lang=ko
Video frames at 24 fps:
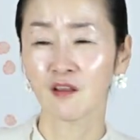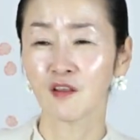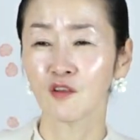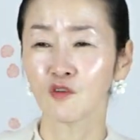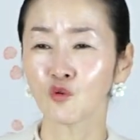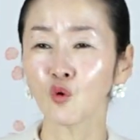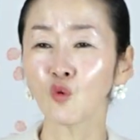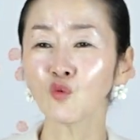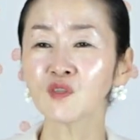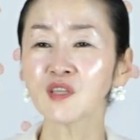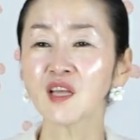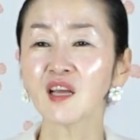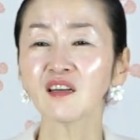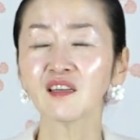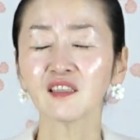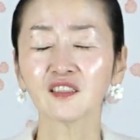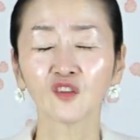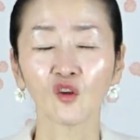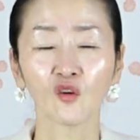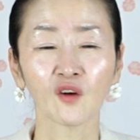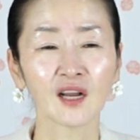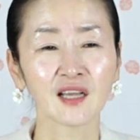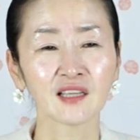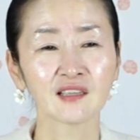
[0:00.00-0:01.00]
속세를
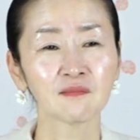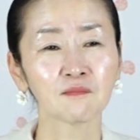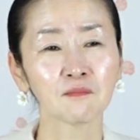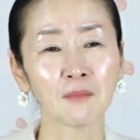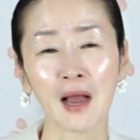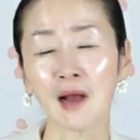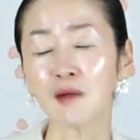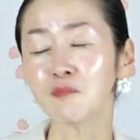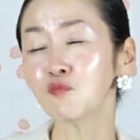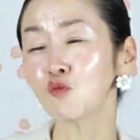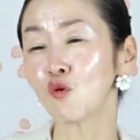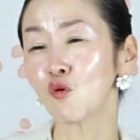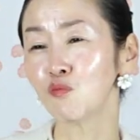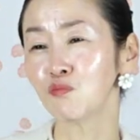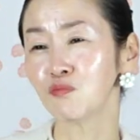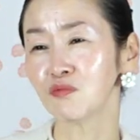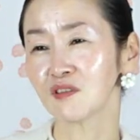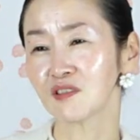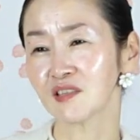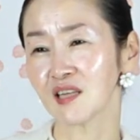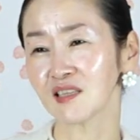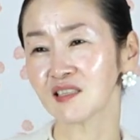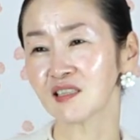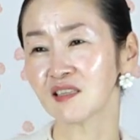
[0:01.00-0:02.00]
떠난 마음
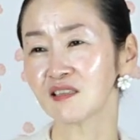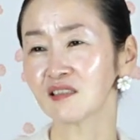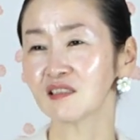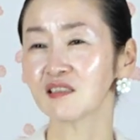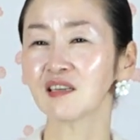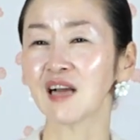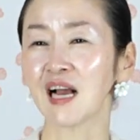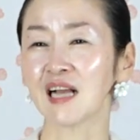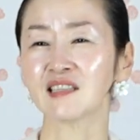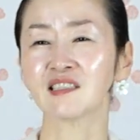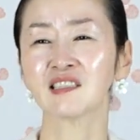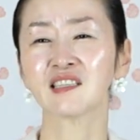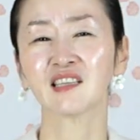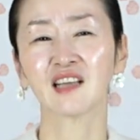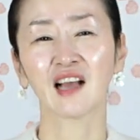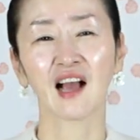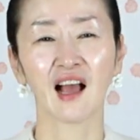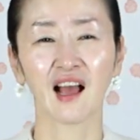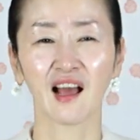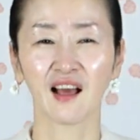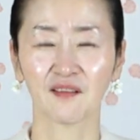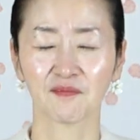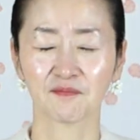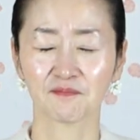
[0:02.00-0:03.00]
공부는 사실은 그
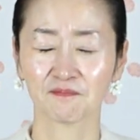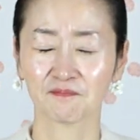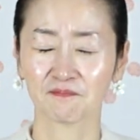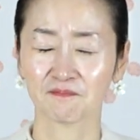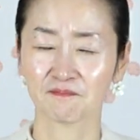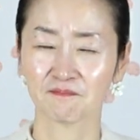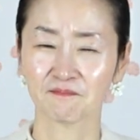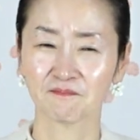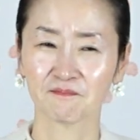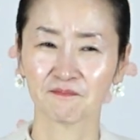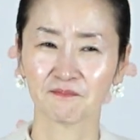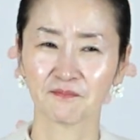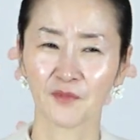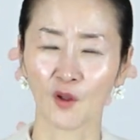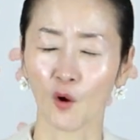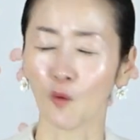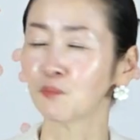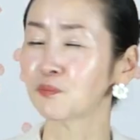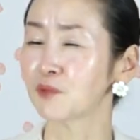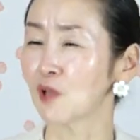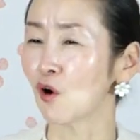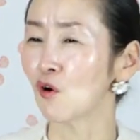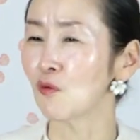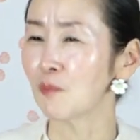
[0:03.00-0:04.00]
가치가
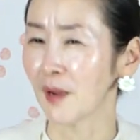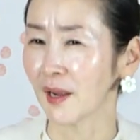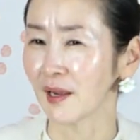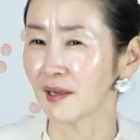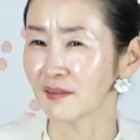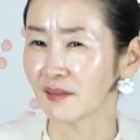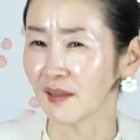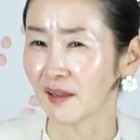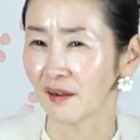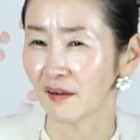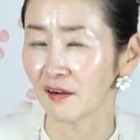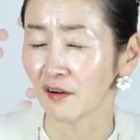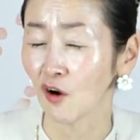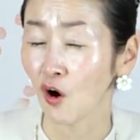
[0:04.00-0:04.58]
없다고 봐야 돼요.